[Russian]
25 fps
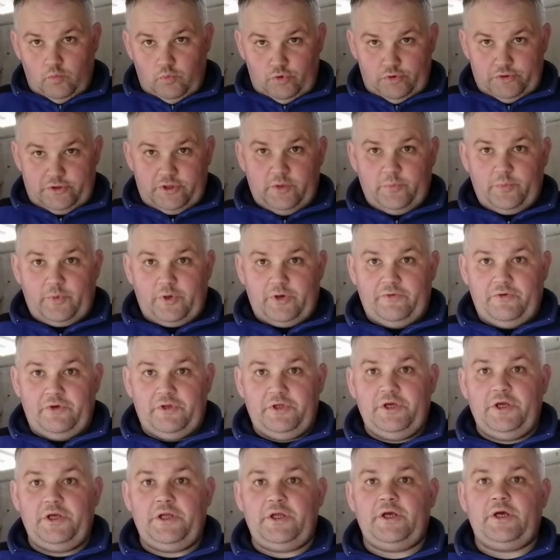После
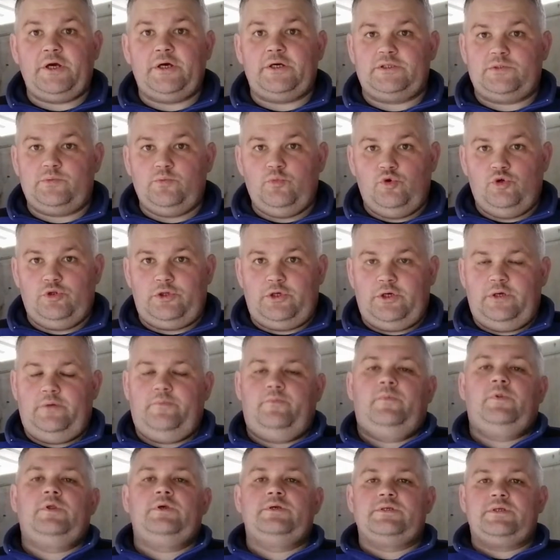проведения
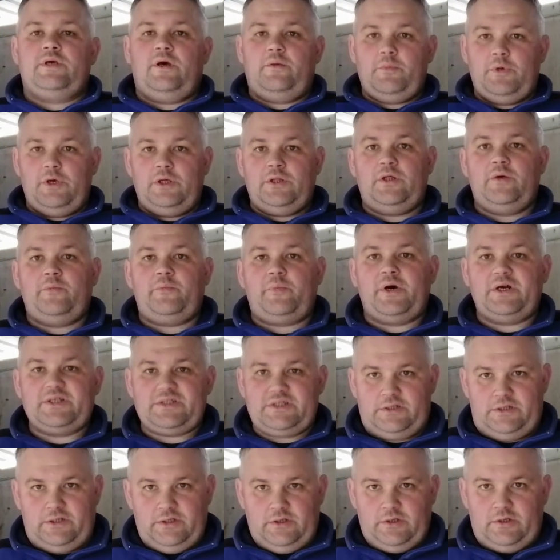осмотра, замены
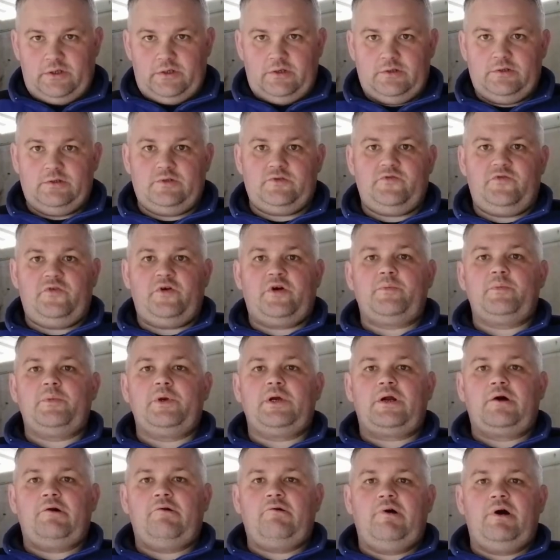подстилки,
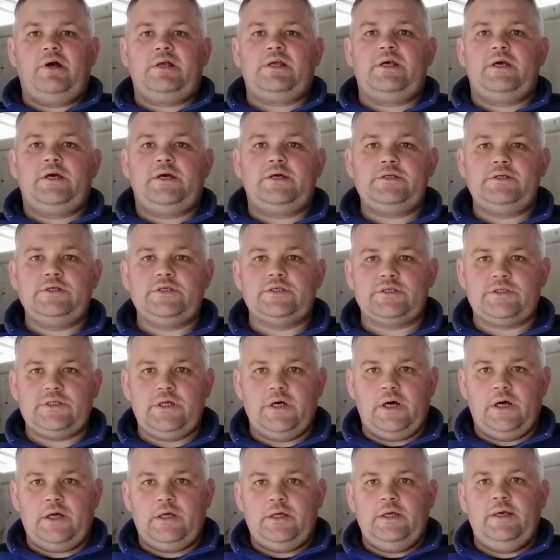сформирования
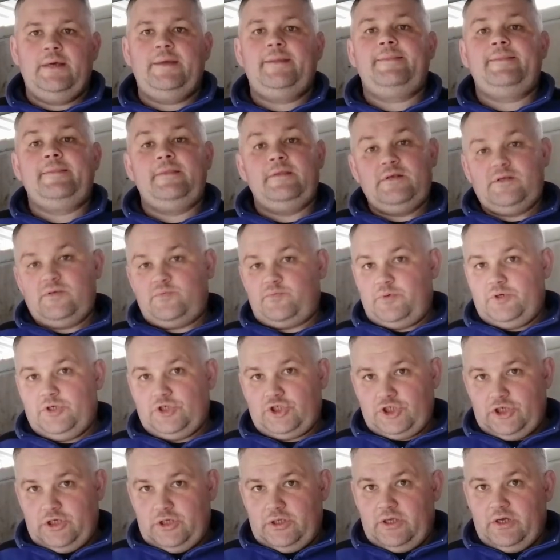гнезда, не
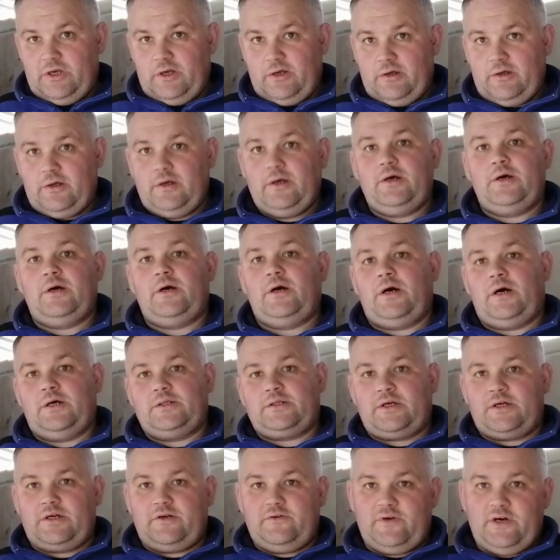спешите
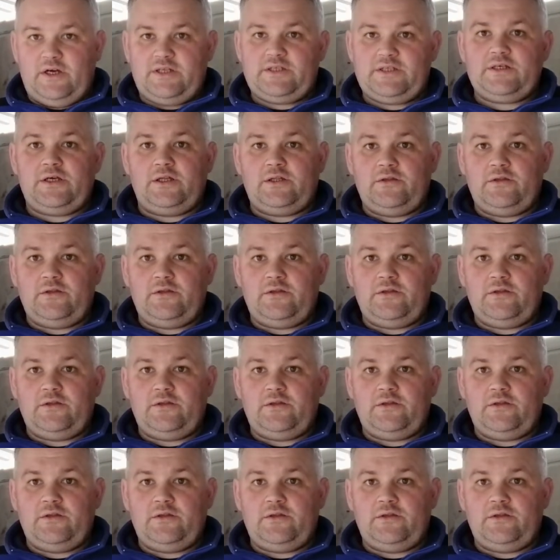открывать